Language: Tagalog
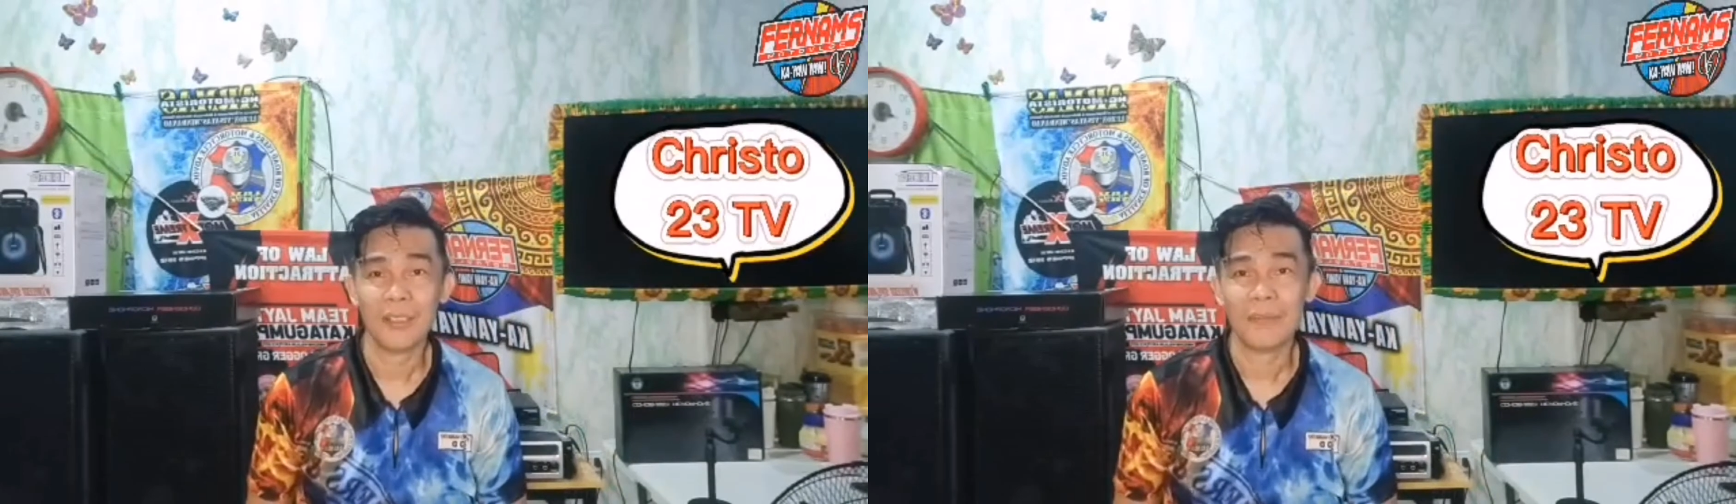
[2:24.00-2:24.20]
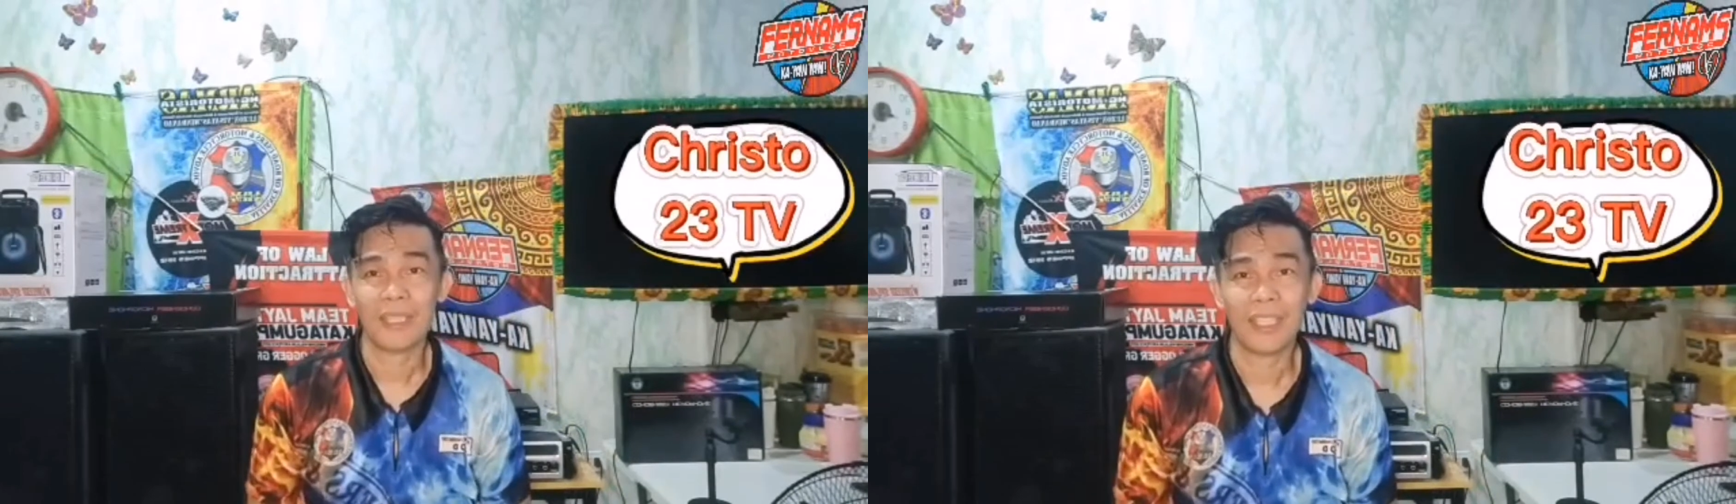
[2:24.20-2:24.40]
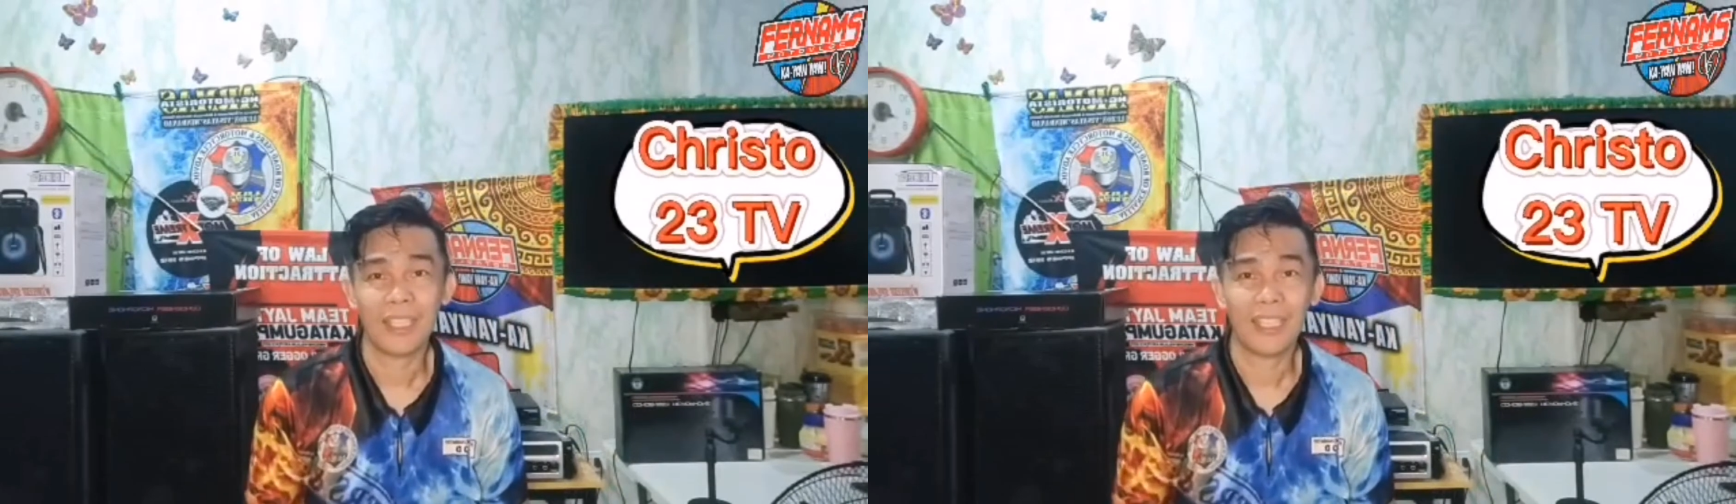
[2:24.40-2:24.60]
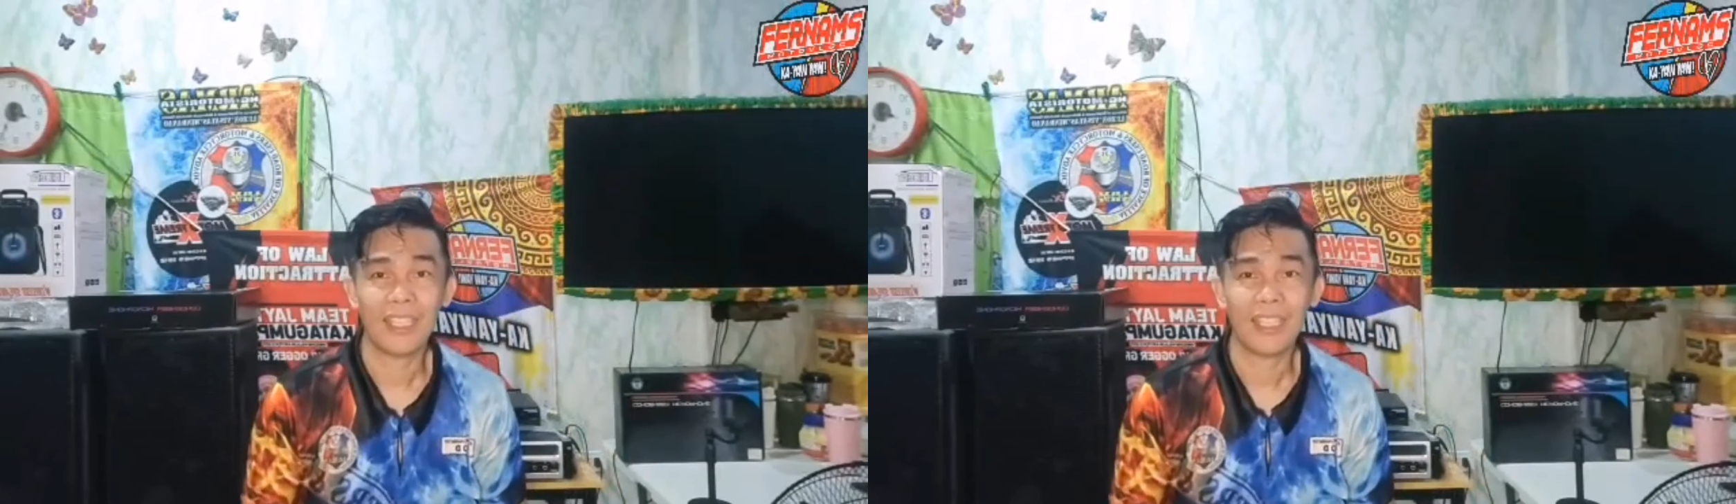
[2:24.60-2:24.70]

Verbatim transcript: mga